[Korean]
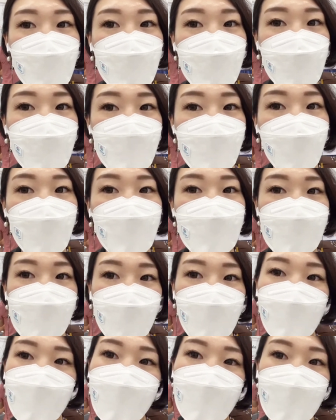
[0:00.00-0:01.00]
그러니까
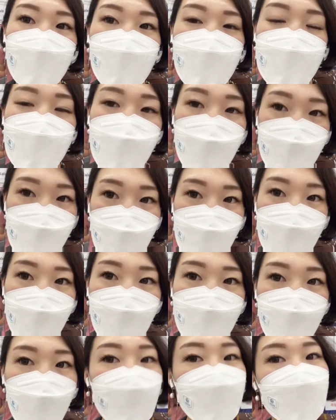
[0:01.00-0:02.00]
좋은 제품을
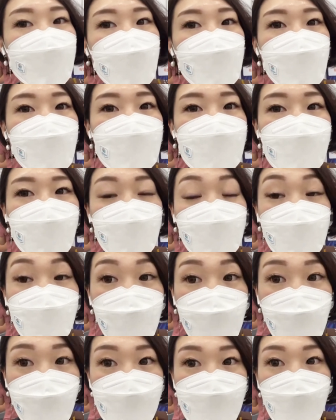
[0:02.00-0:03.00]
찾아서 정부가
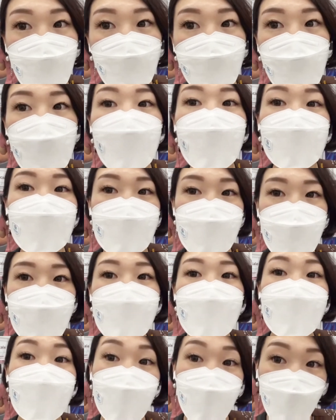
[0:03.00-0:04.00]
먼저 구매를 해서
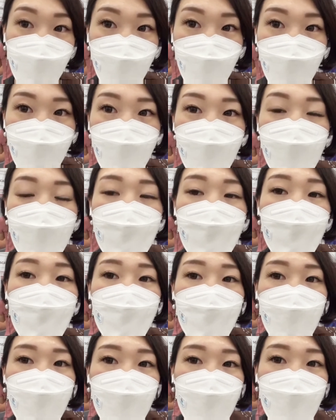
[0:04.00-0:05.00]
판로를 찾을 수
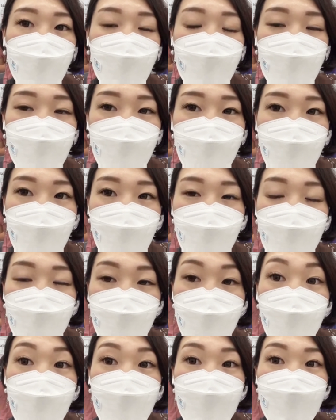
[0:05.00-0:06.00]
있도록 어,
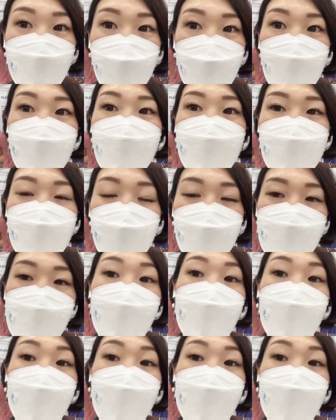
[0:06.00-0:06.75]
어, 그런 판로를